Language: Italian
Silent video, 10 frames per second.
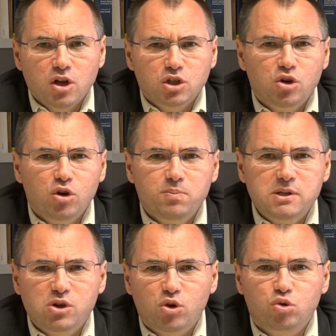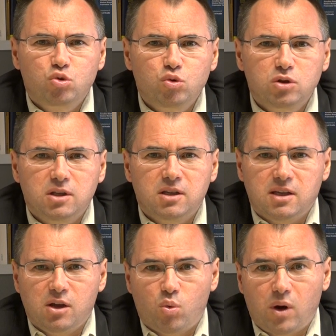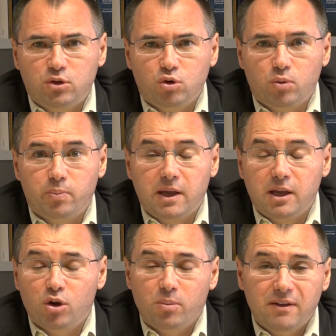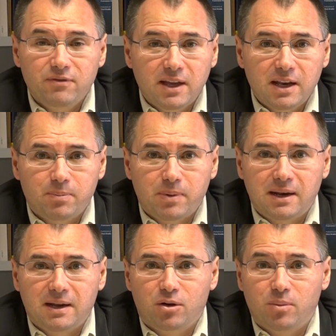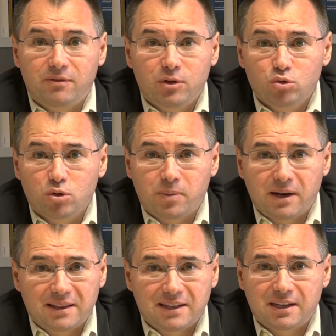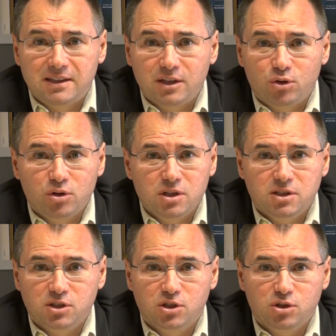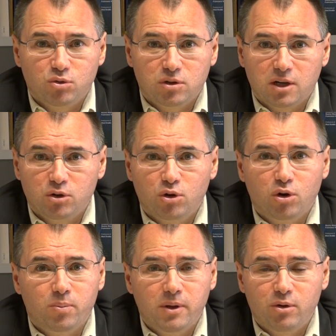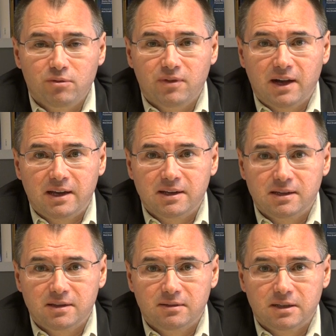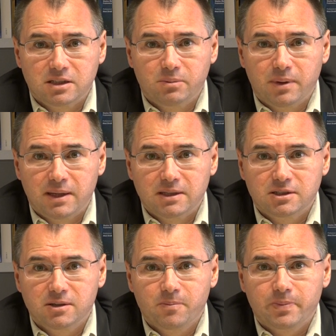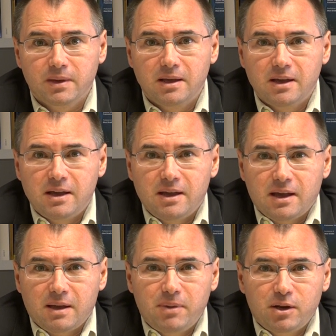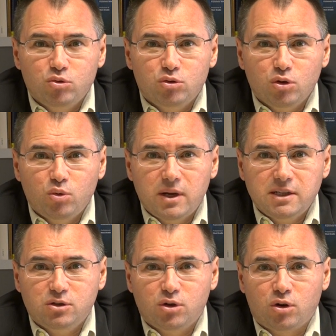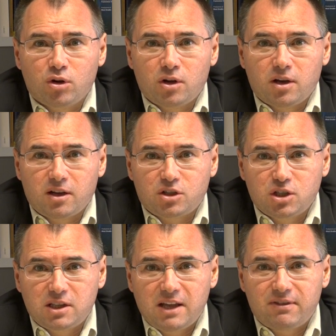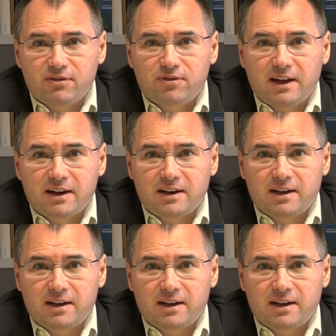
ci colpiscono tutti in quanto europei, come, gli, come è avvenuto per gli attacchi terroristici sul territorio europeo in vari e diversi paesi. Ebbene, tutto questo eh, ci deve far